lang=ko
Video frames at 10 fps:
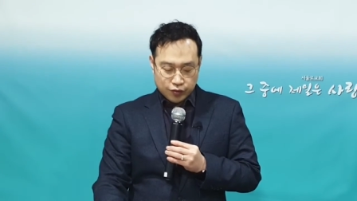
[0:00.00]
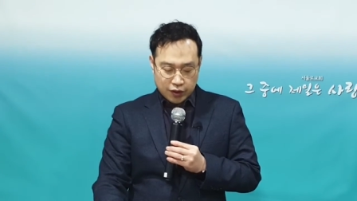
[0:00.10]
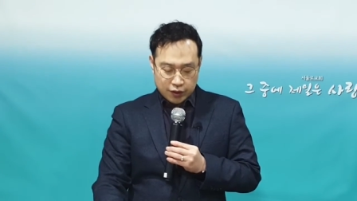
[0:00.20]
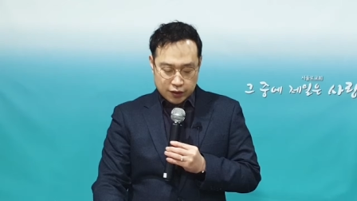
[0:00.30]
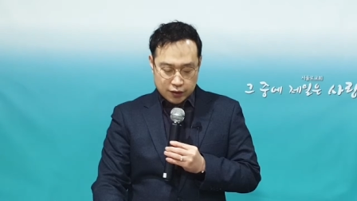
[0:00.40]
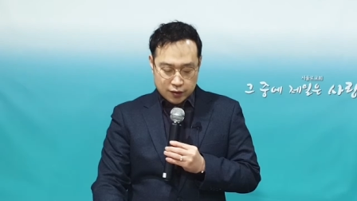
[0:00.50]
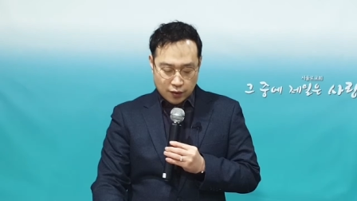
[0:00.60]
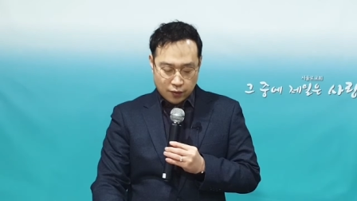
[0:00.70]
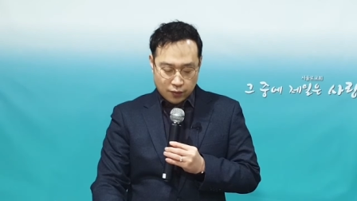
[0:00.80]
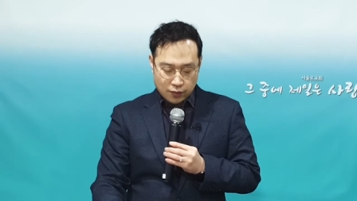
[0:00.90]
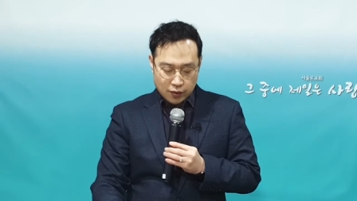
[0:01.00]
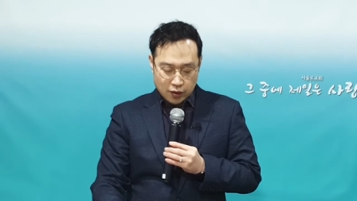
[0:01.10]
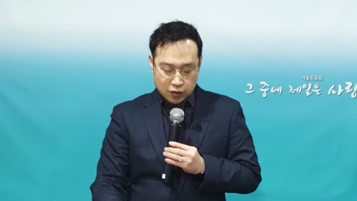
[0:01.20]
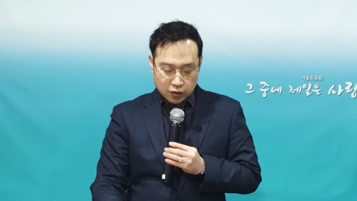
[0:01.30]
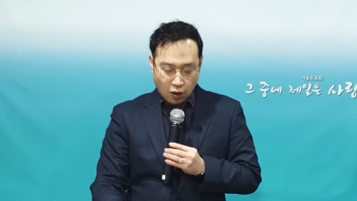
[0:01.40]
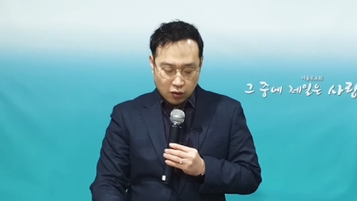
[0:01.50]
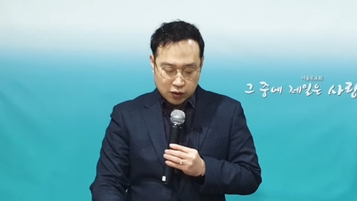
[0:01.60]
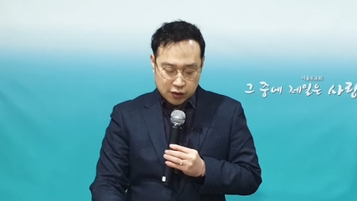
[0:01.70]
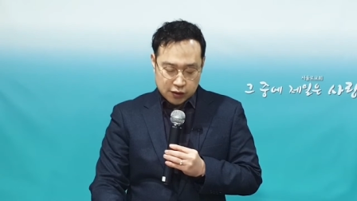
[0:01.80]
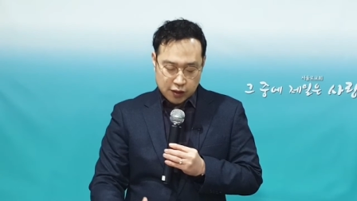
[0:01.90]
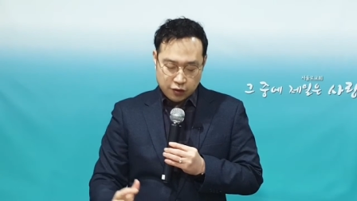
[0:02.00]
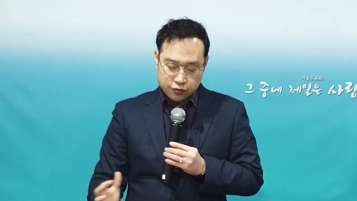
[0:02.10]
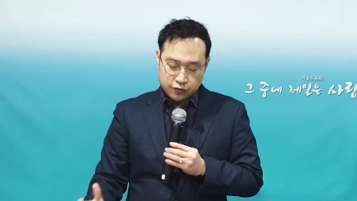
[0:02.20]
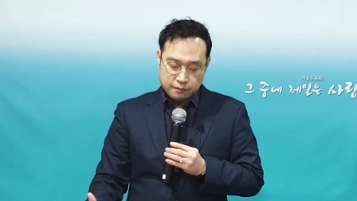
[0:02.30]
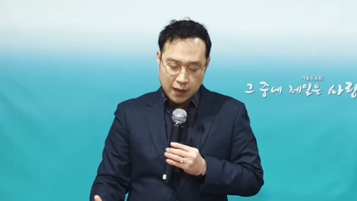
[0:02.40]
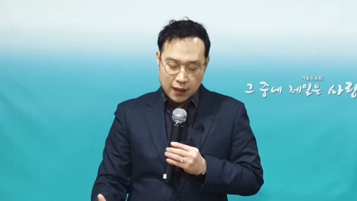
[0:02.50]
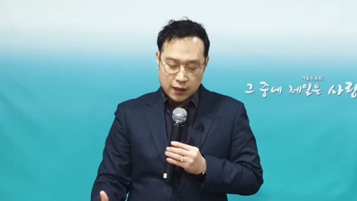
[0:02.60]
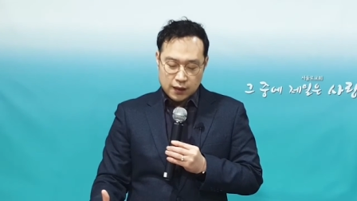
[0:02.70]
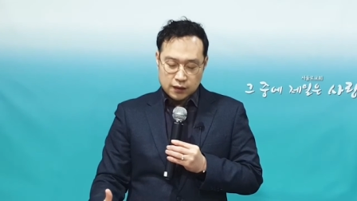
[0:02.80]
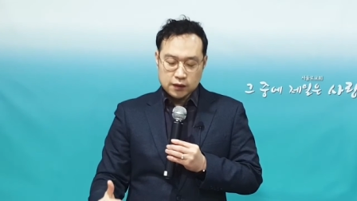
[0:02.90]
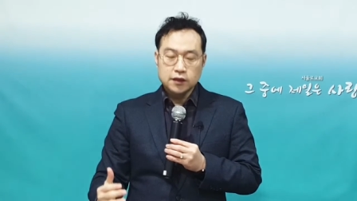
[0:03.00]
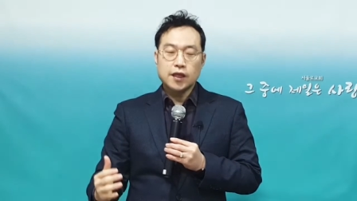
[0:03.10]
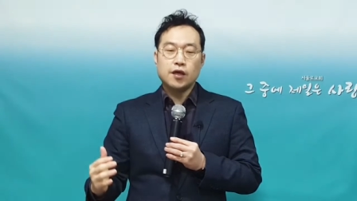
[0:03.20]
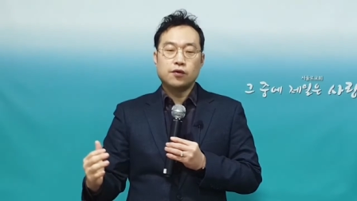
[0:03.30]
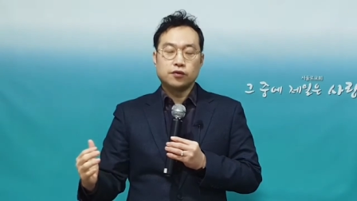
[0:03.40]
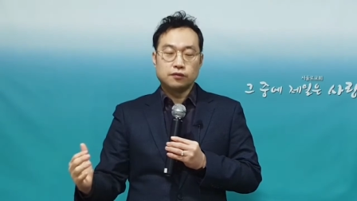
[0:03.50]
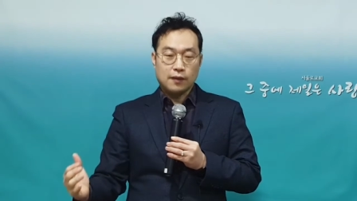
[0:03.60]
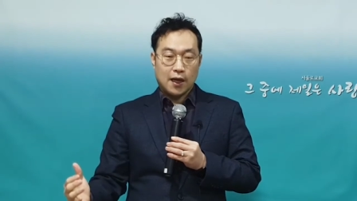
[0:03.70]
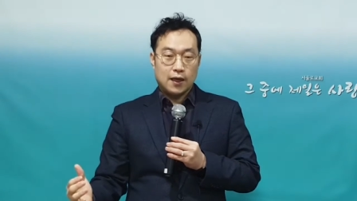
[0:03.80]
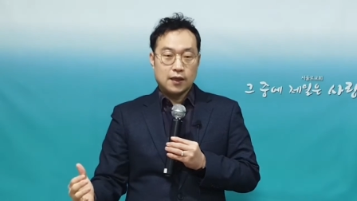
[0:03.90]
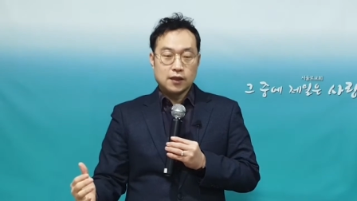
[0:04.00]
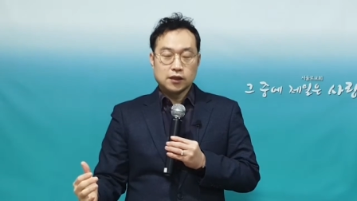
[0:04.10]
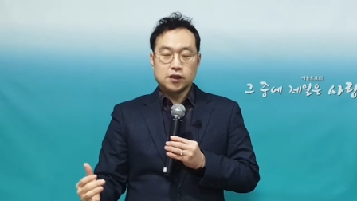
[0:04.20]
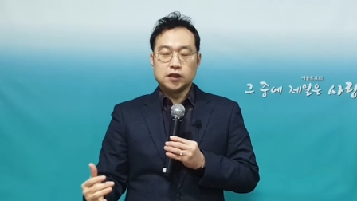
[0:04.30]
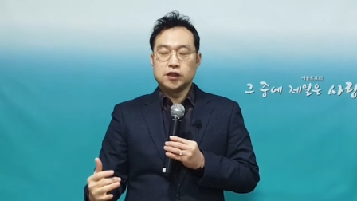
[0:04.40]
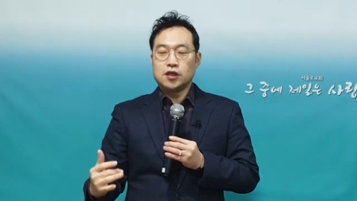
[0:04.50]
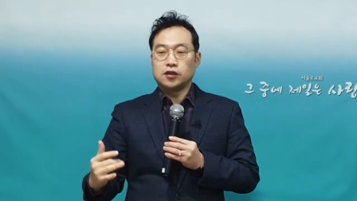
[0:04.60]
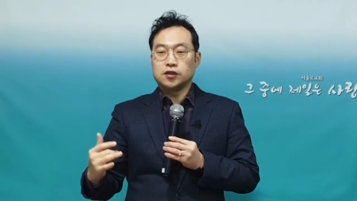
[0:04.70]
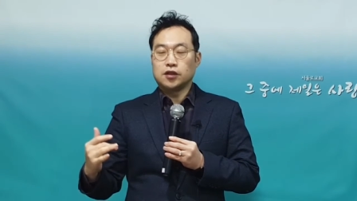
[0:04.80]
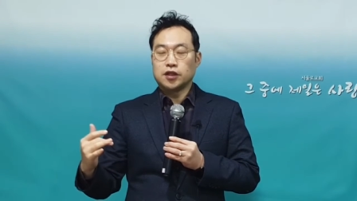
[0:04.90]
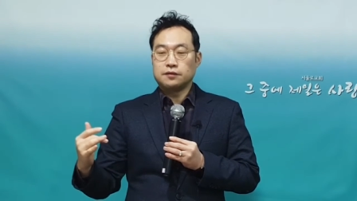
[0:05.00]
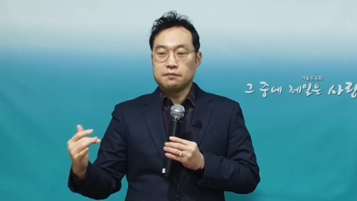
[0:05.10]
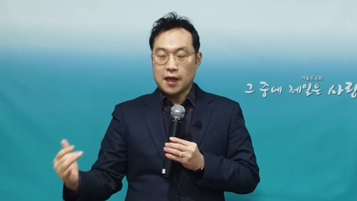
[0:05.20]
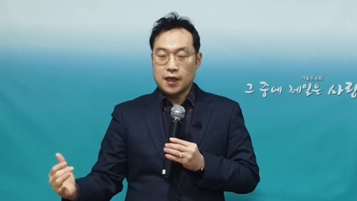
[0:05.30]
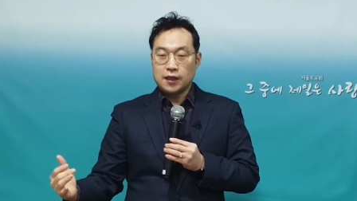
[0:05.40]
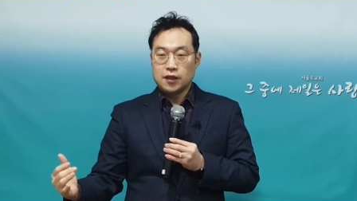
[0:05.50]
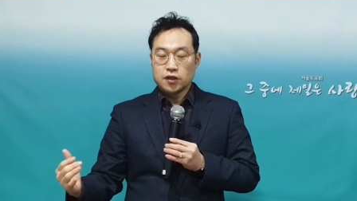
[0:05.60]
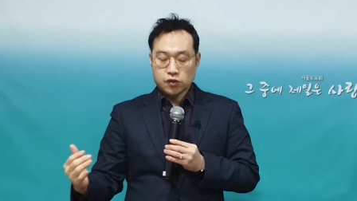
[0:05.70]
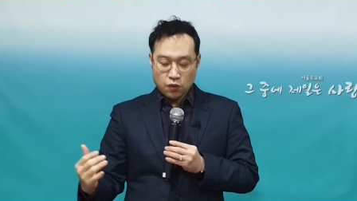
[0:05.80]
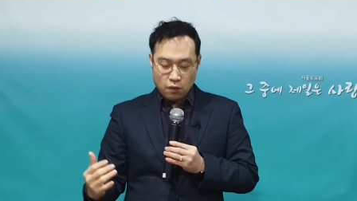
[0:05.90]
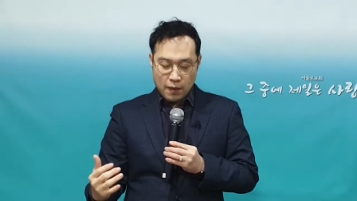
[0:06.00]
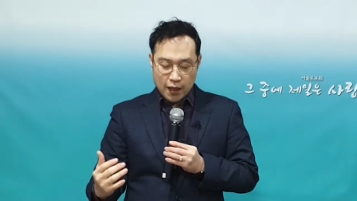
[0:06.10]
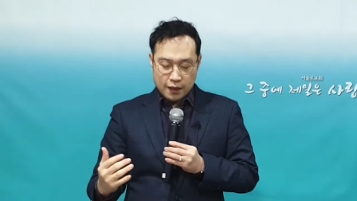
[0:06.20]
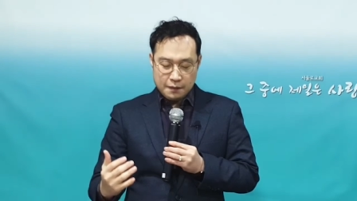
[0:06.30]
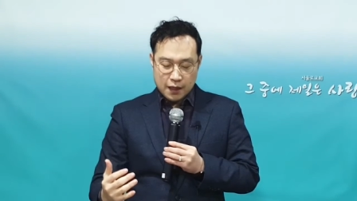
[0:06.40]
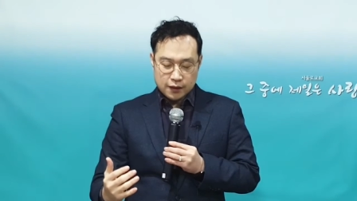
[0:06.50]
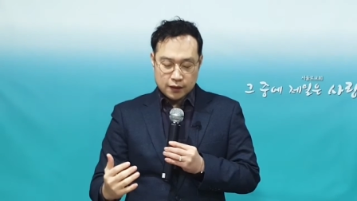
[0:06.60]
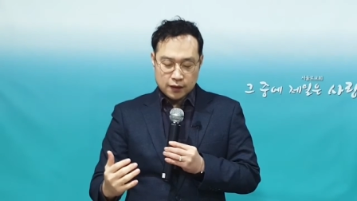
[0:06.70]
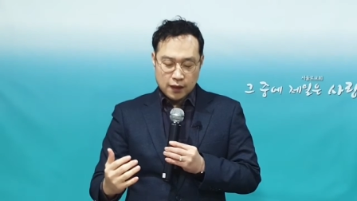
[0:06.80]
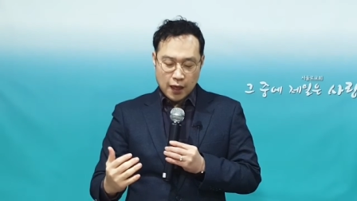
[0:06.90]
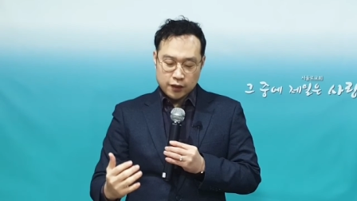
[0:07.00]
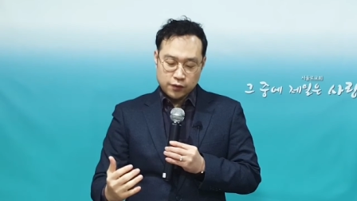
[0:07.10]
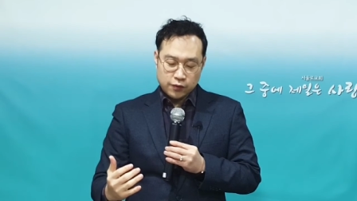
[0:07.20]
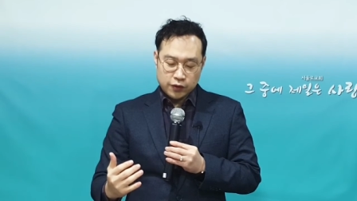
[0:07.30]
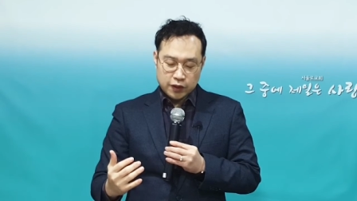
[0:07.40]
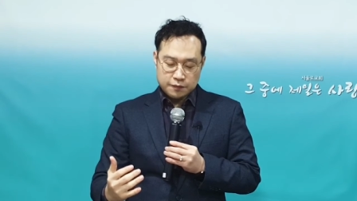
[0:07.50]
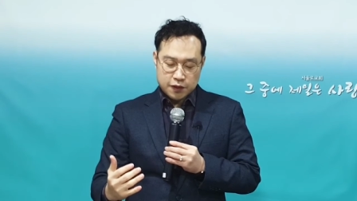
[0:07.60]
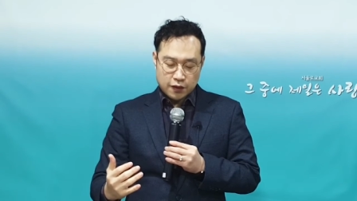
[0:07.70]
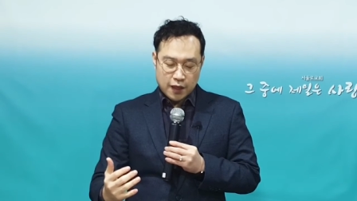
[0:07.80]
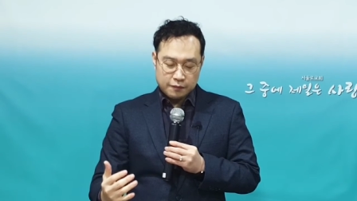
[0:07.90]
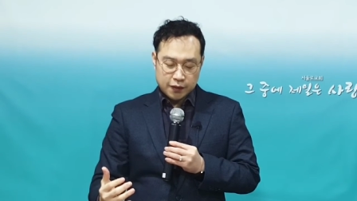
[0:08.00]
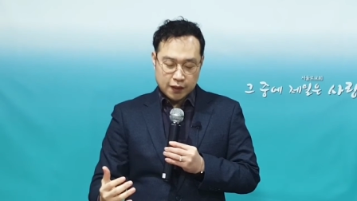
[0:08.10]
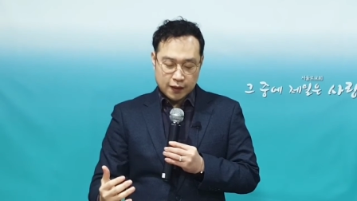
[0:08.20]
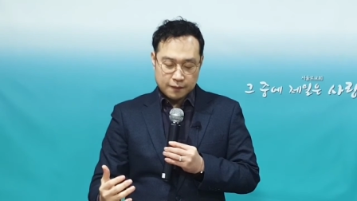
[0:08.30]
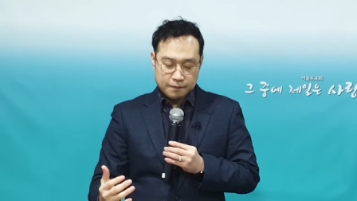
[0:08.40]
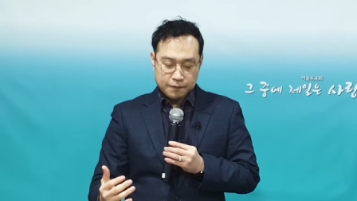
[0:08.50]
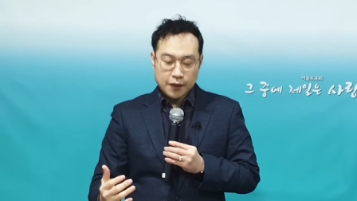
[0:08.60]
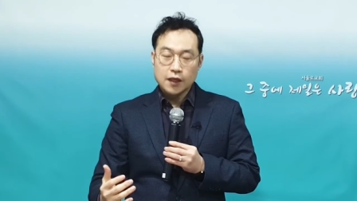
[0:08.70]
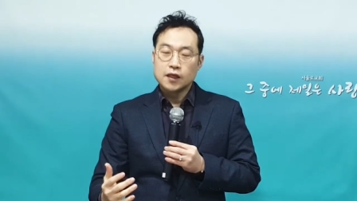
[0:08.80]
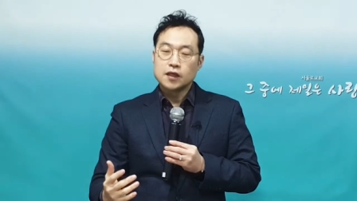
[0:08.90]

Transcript: 우리는 서로 덕을 세우는 말, 은혜로운 말, 긍정적인 말, 소망의 말을 하도록 힘써야 합니다.